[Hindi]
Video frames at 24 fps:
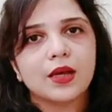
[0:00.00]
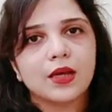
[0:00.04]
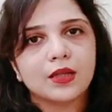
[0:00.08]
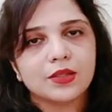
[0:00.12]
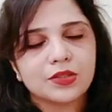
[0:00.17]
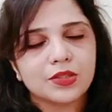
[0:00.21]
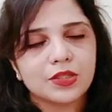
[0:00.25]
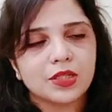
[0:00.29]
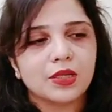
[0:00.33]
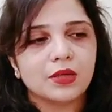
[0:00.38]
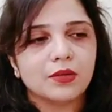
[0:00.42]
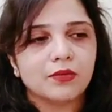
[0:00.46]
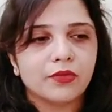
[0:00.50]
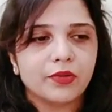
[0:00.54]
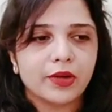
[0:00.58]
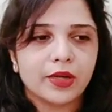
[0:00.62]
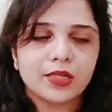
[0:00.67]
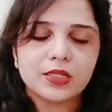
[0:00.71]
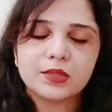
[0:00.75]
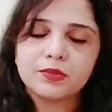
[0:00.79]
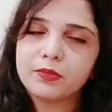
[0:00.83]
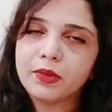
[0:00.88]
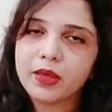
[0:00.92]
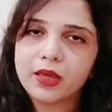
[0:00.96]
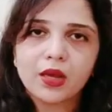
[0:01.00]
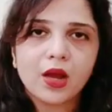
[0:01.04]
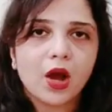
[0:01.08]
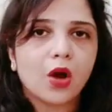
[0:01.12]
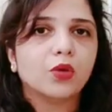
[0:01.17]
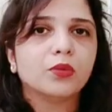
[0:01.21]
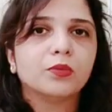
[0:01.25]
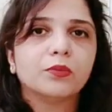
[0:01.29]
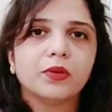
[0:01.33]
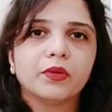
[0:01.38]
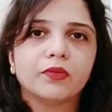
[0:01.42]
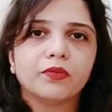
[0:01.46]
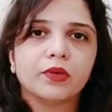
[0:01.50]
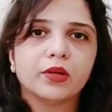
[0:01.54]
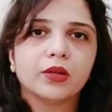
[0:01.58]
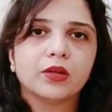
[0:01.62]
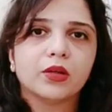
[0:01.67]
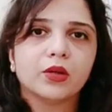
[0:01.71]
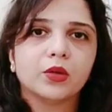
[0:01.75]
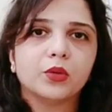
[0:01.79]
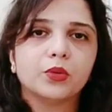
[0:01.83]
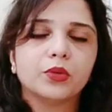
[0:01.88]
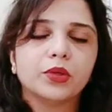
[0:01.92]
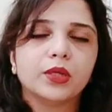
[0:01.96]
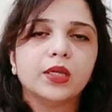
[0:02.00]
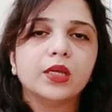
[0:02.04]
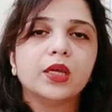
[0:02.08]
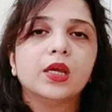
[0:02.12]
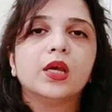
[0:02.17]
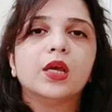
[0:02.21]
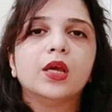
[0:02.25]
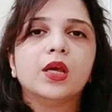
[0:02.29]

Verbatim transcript: अच्छे फ्रेंड्स मैं गाउन प्रेफर करूँगी